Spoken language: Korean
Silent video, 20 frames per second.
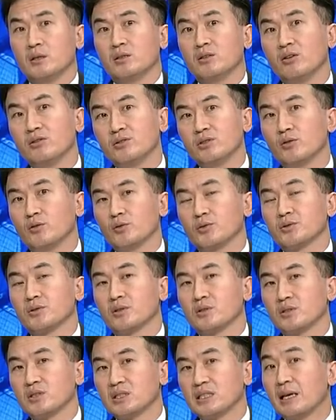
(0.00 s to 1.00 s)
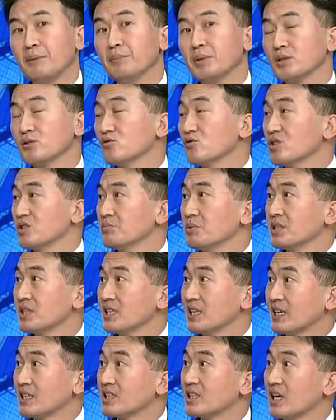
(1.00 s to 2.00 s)
현재로서는 360일이
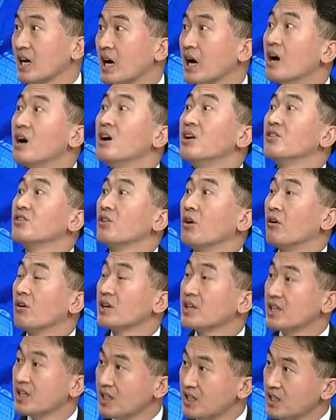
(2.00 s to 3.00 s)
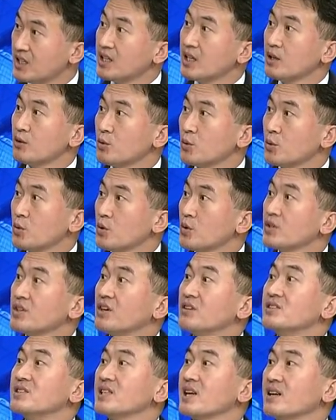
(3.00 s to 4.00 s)
아니라 더 길게도
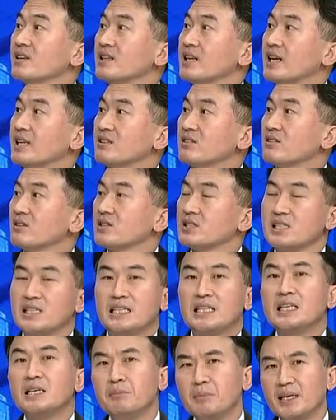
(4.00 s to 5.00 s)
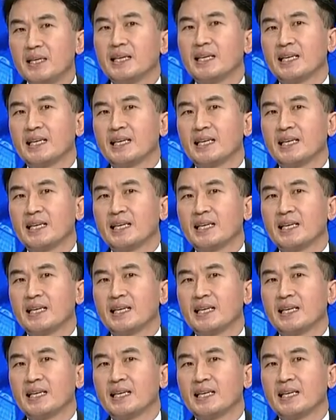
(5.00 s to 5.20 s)
연장을 하는 것이 이미